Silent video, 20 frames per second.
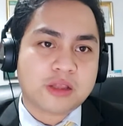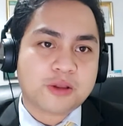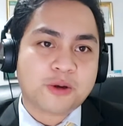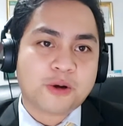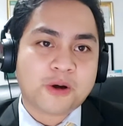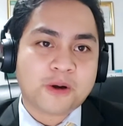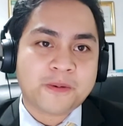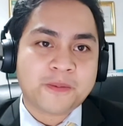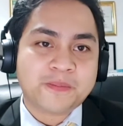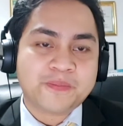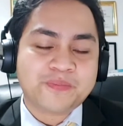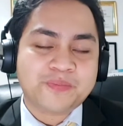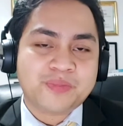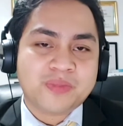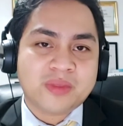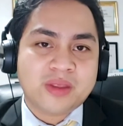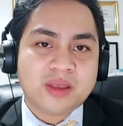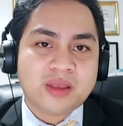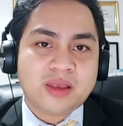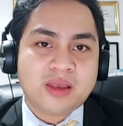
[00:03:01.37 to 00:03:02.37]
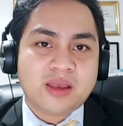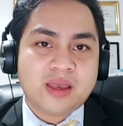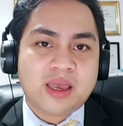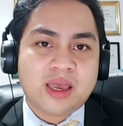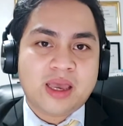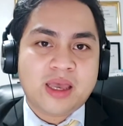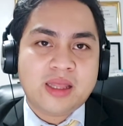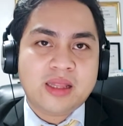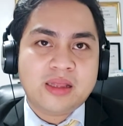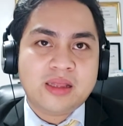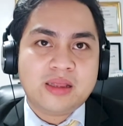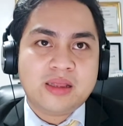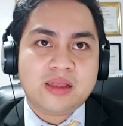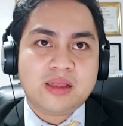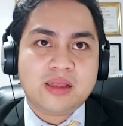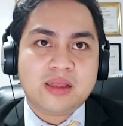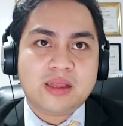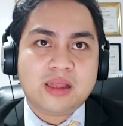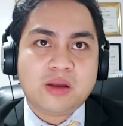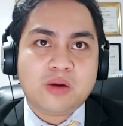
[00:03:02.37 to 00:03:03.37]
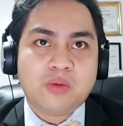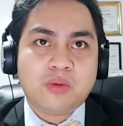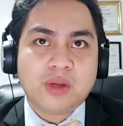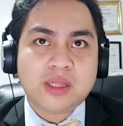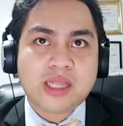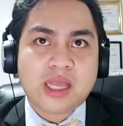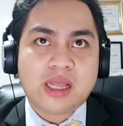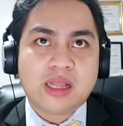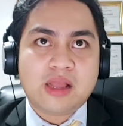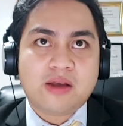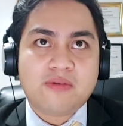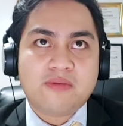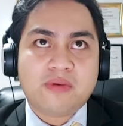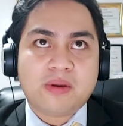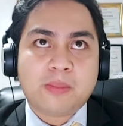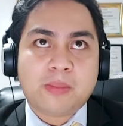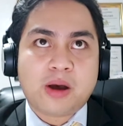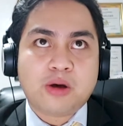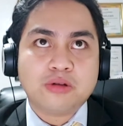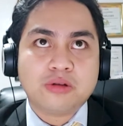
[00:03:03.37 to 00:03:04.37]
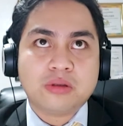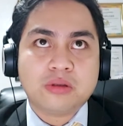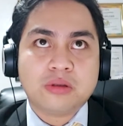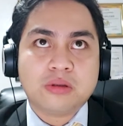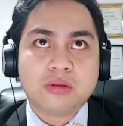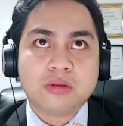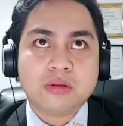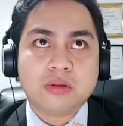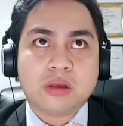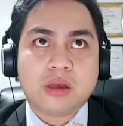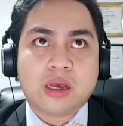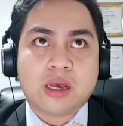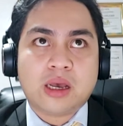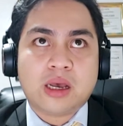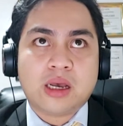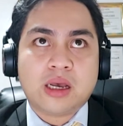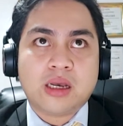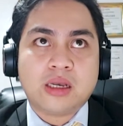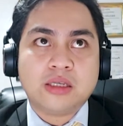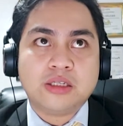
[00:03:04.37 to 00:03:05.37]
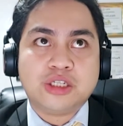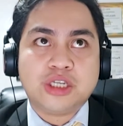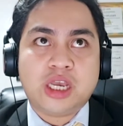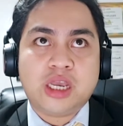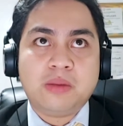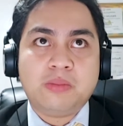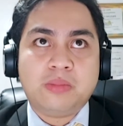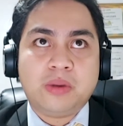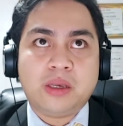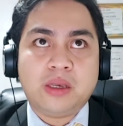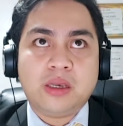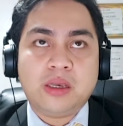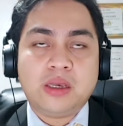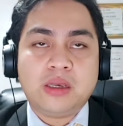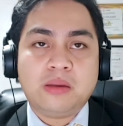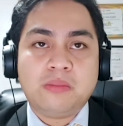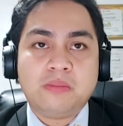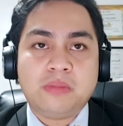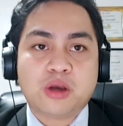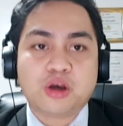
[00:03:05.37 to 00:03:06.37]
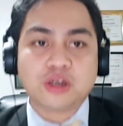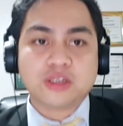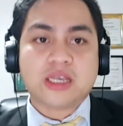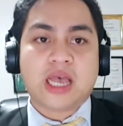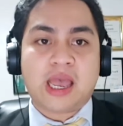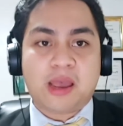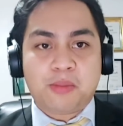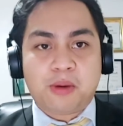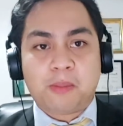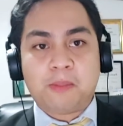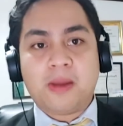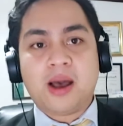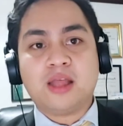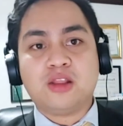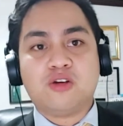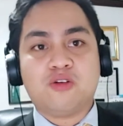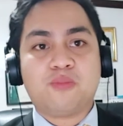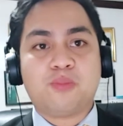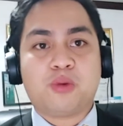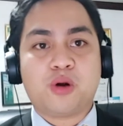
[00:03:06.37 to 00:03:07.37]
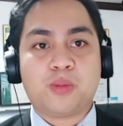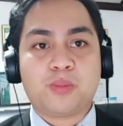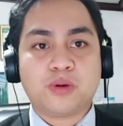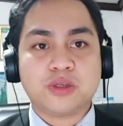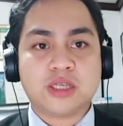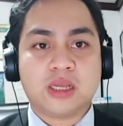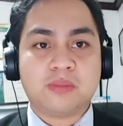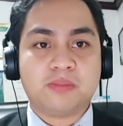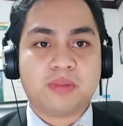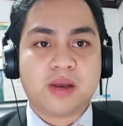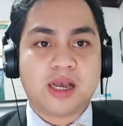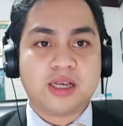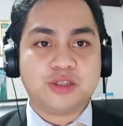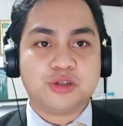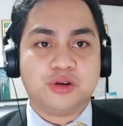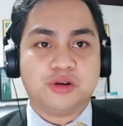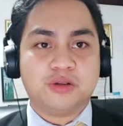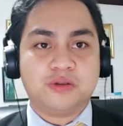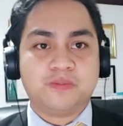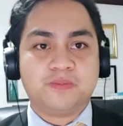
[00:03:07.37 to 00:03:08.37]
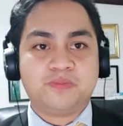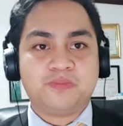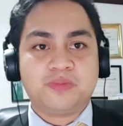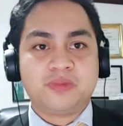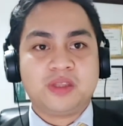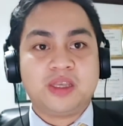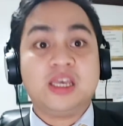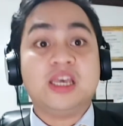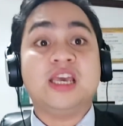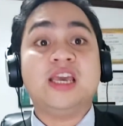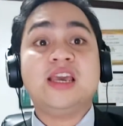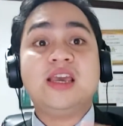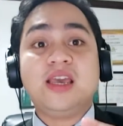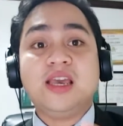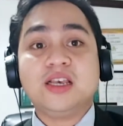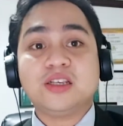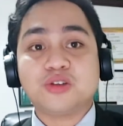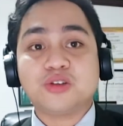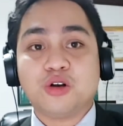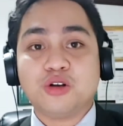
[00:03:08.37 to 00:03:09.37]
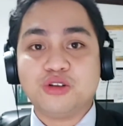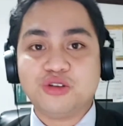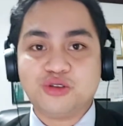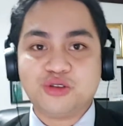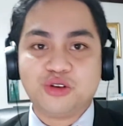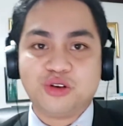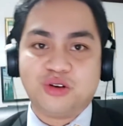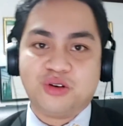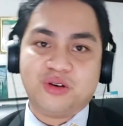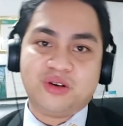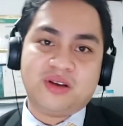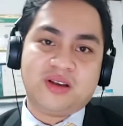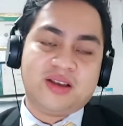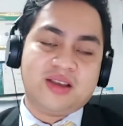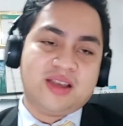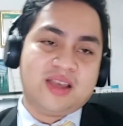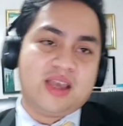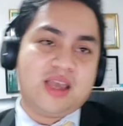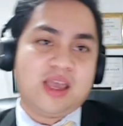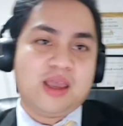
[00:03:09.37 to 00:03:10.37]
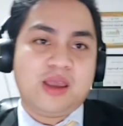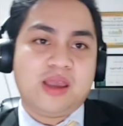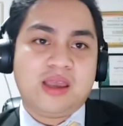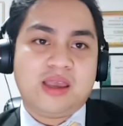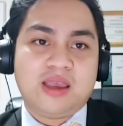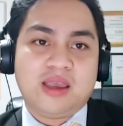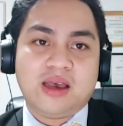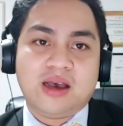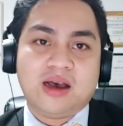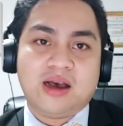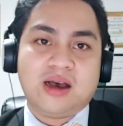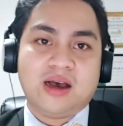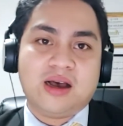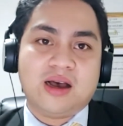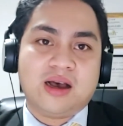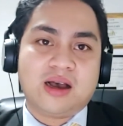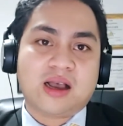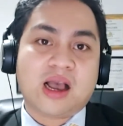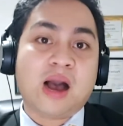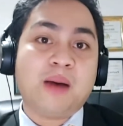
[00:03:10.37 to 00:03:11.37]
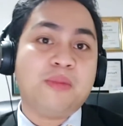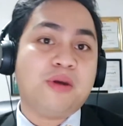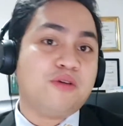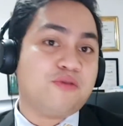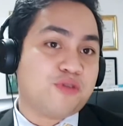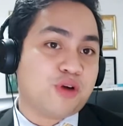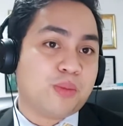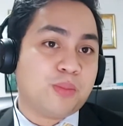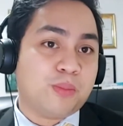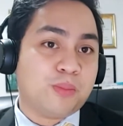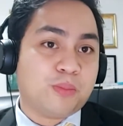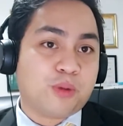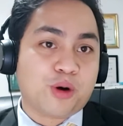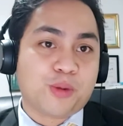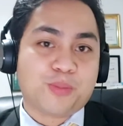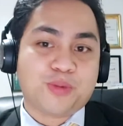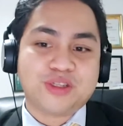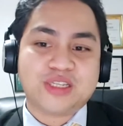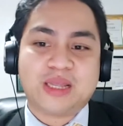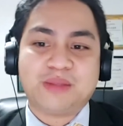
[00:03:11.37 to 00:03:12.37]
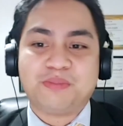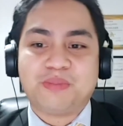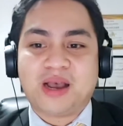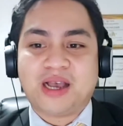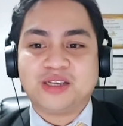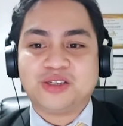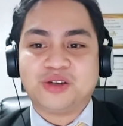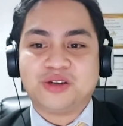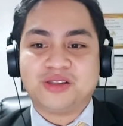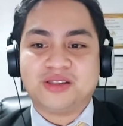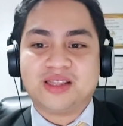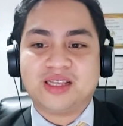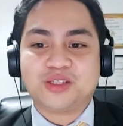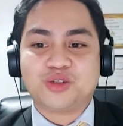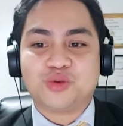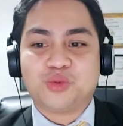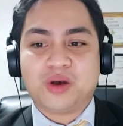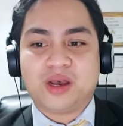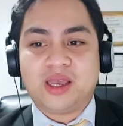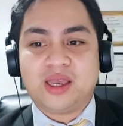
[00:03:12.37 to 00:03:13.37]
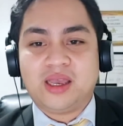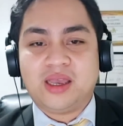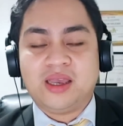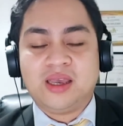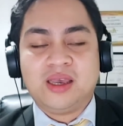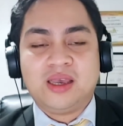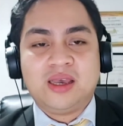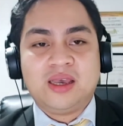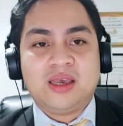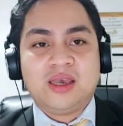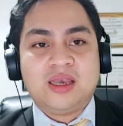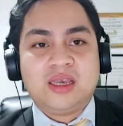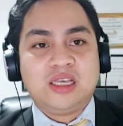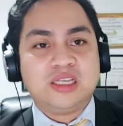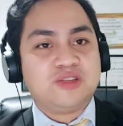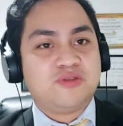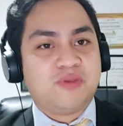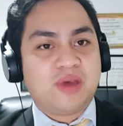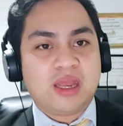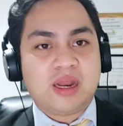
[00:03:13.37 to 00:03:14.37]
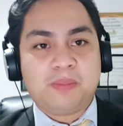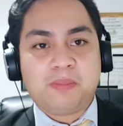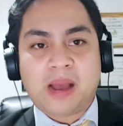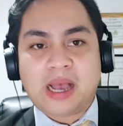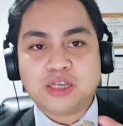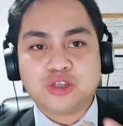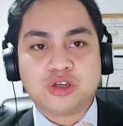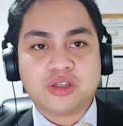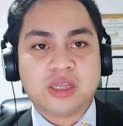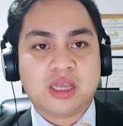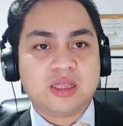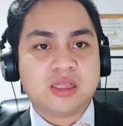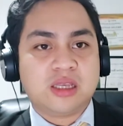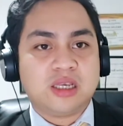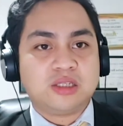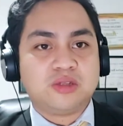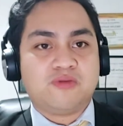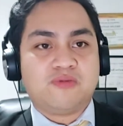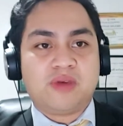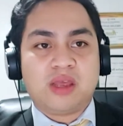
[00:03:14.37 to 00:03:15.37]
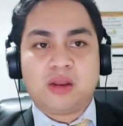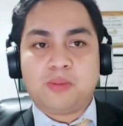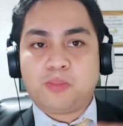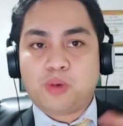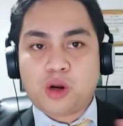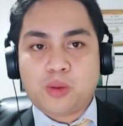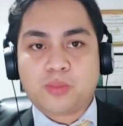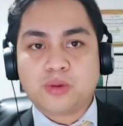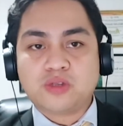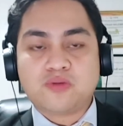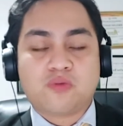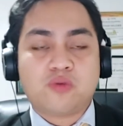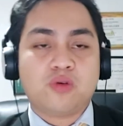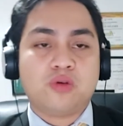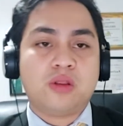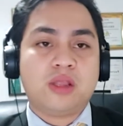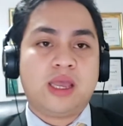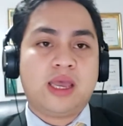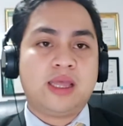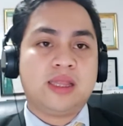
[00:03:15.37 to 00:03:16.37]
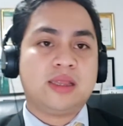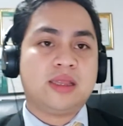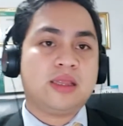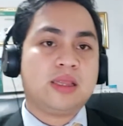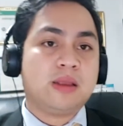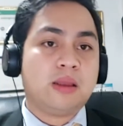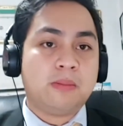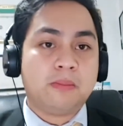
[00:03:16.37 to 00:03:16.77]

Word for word: the talk. And what I love about uh, JB, because I am a man of purpose and passion, he is also a uh, coming from purpose and passion. That's why he's very passionate, he's very purposeful, and